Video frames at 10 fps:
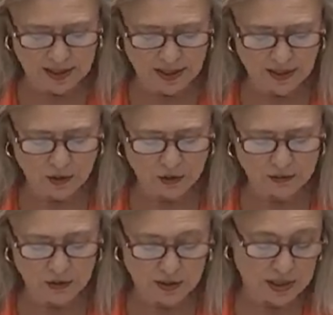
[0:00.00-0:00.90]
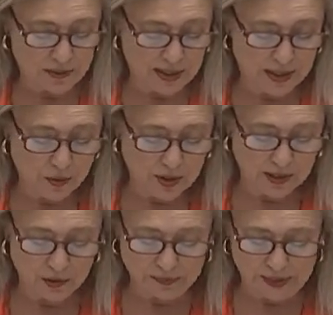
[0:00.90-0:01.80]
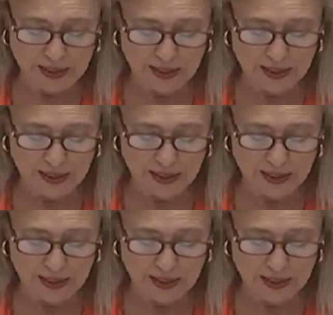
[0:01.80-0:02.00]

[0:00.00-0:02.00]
general reconoció que se había equivocado